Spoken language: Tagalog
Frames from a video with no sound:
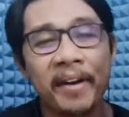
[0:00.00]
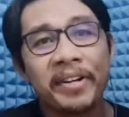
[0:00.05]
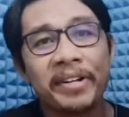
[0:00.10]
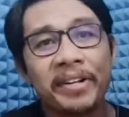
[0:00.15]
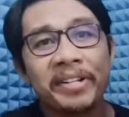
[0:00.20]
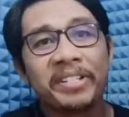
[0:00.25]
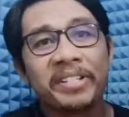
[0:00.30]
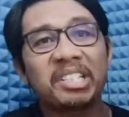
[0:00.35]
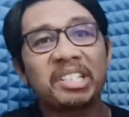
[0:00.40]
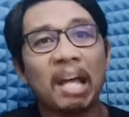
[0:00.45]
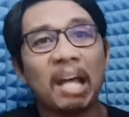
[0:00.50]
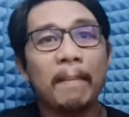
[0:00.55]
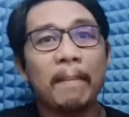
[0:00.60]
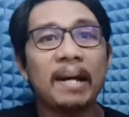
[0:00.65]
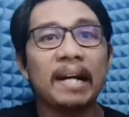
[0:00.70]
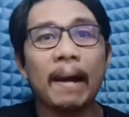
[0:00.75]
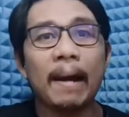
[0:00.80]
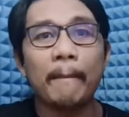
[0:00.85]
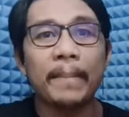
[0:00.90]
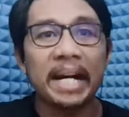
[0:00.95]
sa
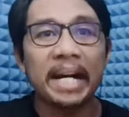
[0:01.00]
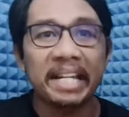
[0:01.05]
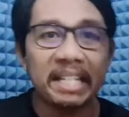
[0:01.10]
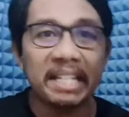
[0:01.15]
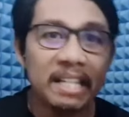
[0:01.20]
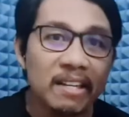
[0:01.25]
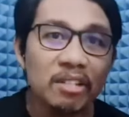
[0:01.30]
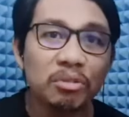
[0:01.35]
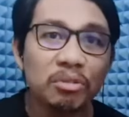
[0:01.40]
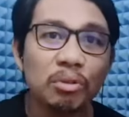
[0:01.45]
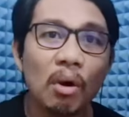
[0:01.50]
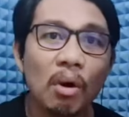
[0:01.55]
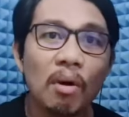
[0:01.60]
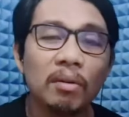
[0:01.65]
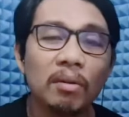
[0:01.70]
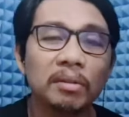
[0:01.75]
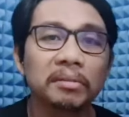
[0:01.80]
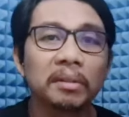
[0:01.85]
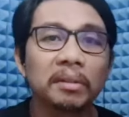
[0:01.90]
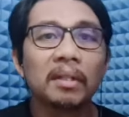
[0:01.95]
mga
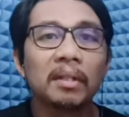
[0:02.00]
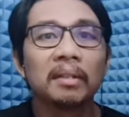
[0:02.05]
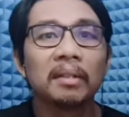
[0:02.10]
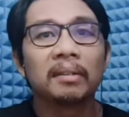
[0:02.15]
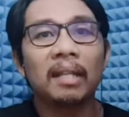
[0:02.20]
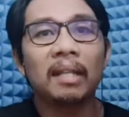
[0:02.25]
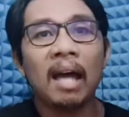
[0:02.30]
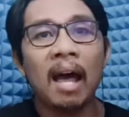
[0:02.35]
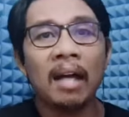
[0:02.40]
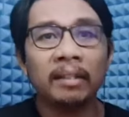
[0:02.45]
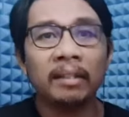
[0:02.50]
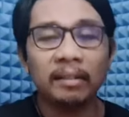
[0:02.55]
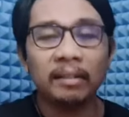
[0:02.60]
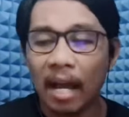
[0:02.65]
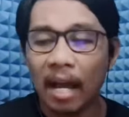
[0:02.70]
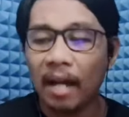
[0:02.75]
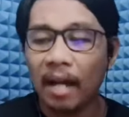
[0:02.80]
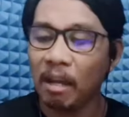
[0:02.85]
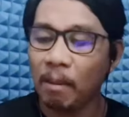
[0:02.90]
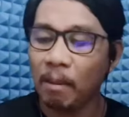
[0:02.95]
maisog na
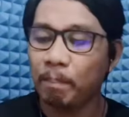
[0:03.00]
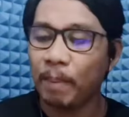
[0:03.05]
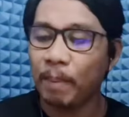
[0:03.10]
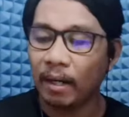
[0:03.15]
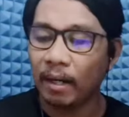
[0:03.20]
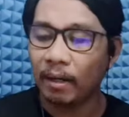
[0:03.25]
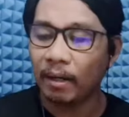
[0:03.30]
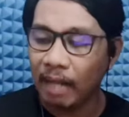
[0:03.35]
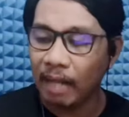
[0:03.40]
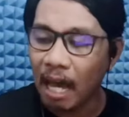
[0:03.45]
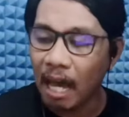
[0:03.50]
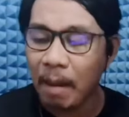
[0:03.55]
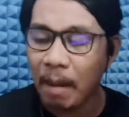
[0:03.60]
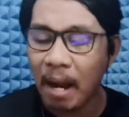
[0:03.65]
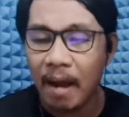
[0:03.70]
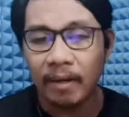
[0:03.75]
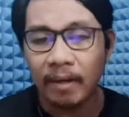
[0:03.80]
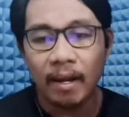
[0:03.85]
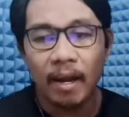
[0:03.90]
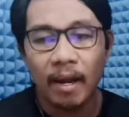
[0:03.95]
handang
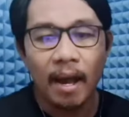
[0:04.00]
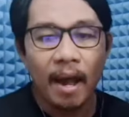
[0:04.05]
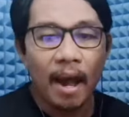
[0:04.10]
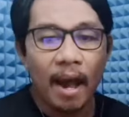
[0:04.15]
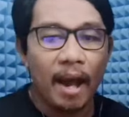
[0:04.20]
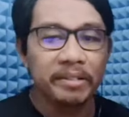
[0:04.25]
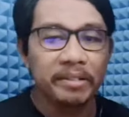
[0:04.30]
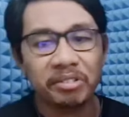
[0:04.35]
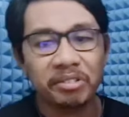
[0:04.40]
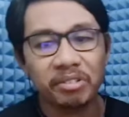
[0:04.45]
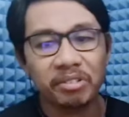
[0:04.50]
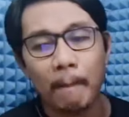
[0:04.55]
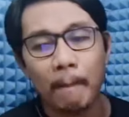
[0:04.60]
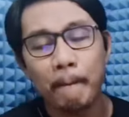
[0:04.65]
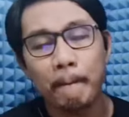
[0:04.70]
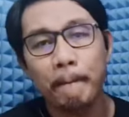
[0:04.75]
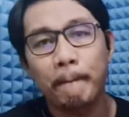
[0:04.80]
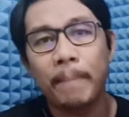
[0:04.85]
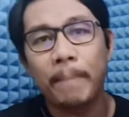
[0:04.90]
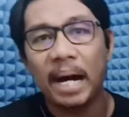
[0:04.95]
ipaglaban ang
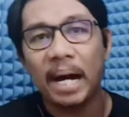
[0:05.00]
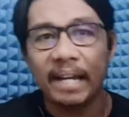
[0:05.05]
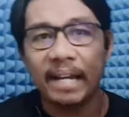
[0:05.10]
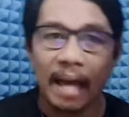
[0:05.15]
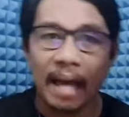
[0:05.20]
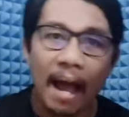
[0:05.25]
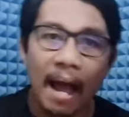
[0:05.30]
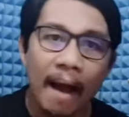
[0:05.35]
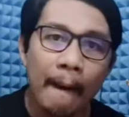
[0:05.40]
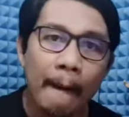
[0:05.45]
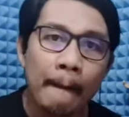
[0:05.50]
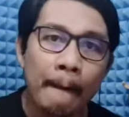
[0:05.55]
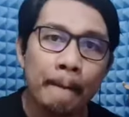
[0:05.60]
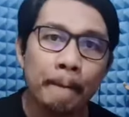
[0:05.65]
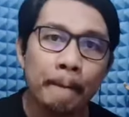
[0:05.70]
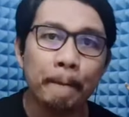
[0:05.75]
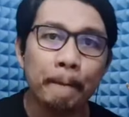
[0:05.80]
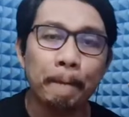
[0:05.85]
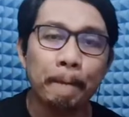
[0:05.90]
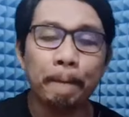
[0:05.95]

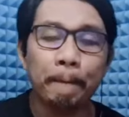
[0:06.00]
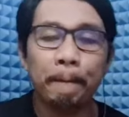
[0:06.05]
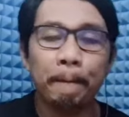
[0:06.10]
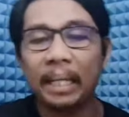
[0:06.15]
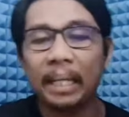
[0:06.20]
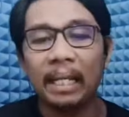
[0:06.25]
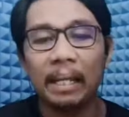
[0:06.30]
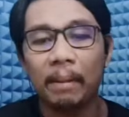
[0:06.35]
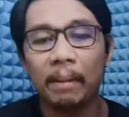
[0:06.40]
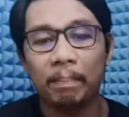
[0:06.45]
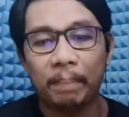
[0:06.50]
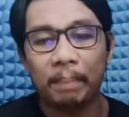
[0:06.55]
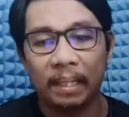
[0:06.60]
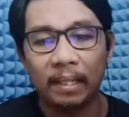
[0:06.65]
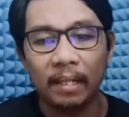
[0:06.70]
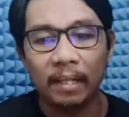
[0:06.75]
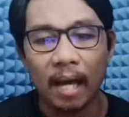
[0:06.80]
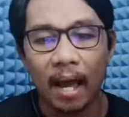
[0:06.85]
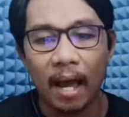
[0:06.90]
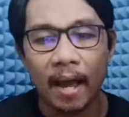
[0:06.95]
sambayanang
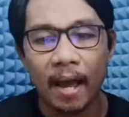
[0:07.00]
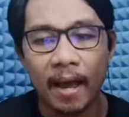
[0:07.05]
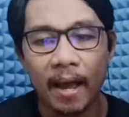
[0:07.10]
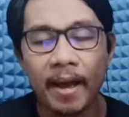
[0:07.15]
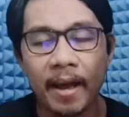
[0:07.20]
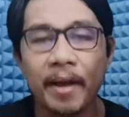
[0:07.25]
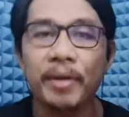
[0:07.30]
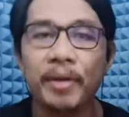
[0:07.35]
Pilipinas.